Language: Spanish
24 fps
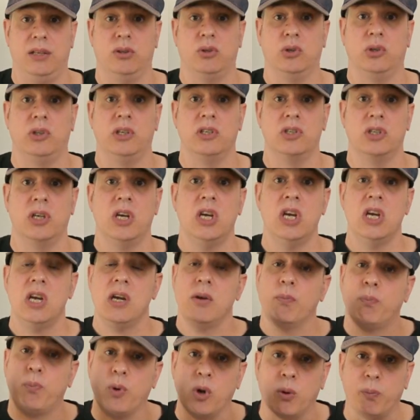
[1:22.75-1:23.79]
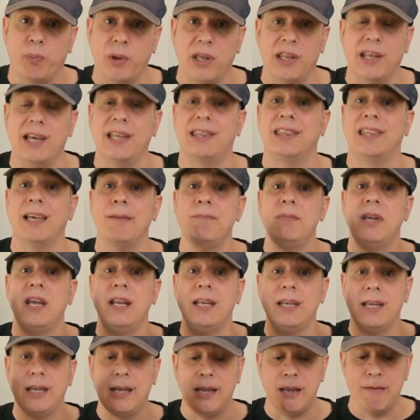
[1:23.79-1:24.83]
Entonces, propiedad
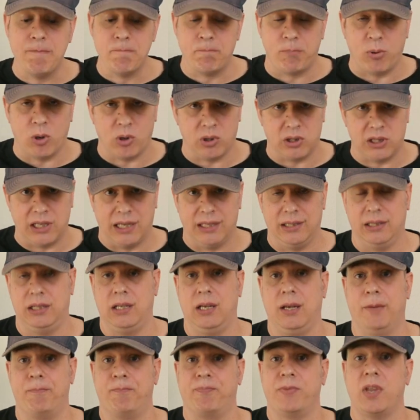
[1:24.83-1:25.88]
también importante